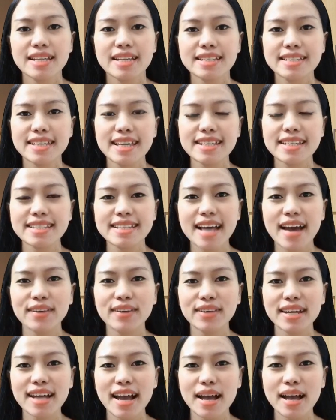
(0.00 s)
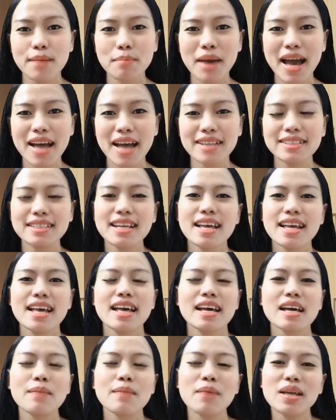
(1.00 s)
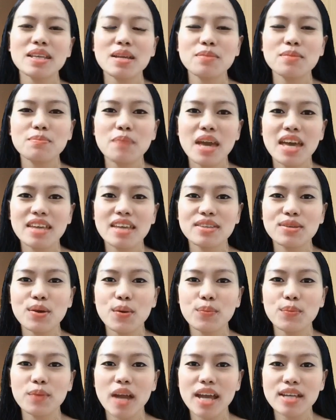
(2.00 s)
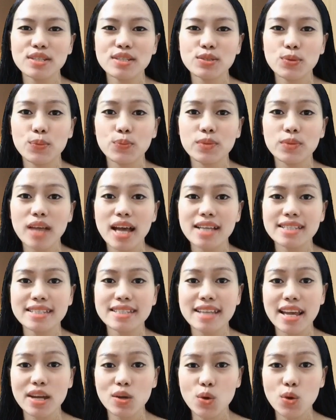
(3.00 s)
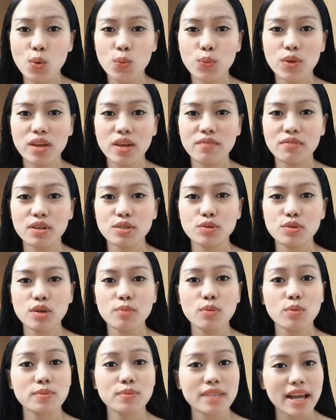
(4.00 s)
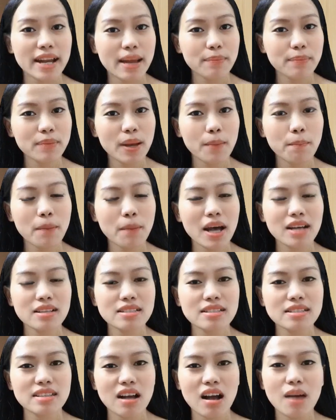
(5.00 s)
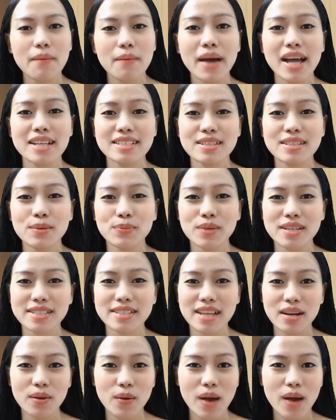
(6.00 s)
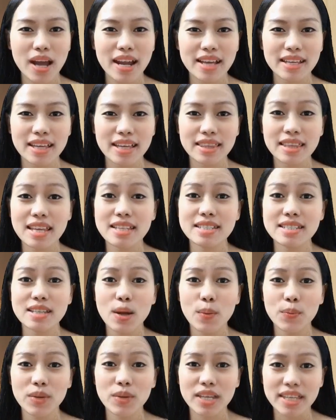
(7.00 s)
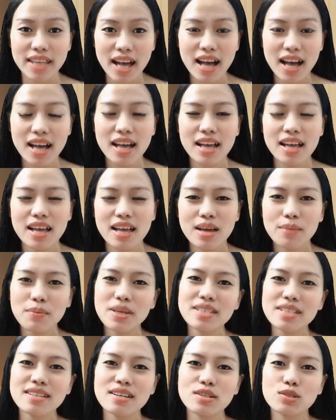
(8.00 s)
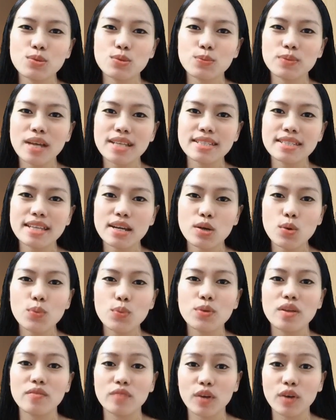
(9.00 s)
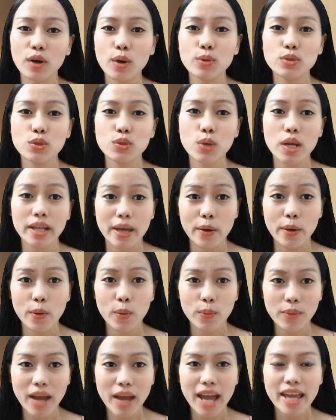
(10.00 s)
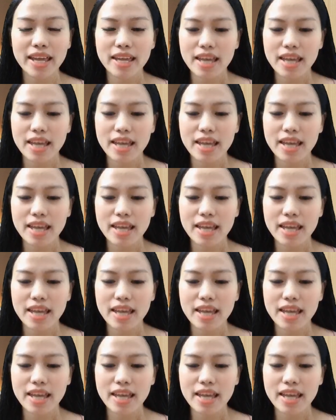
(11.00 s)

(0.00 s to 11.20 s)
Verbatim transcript: Xin chào tất cả các bạn Các bạn thân mến, hôm nay chúng ta sẽ cùng đến với chuyên mục giải đáp thắc mắc cho các bạn trong thời gian qua đã nhắn tin cho mình nhé Bây giờ chúng ta sẽ cùng đến với câu chuyện ngày hôm nay